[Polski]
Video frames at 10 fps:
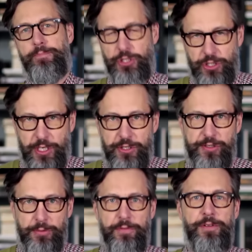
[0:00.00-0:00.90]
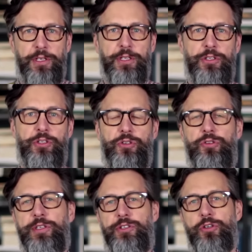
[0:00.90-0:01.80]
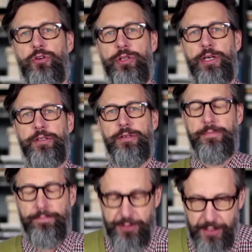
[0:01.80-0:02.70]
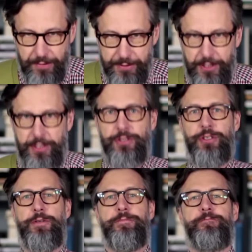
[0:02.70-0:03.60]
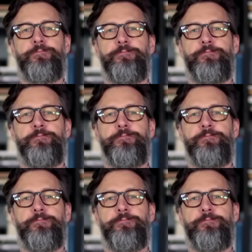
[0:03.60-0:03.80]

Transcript: Przeczytajcie sobie w internecie, co to znaczy gonady. Pozdrawiam serdecznie.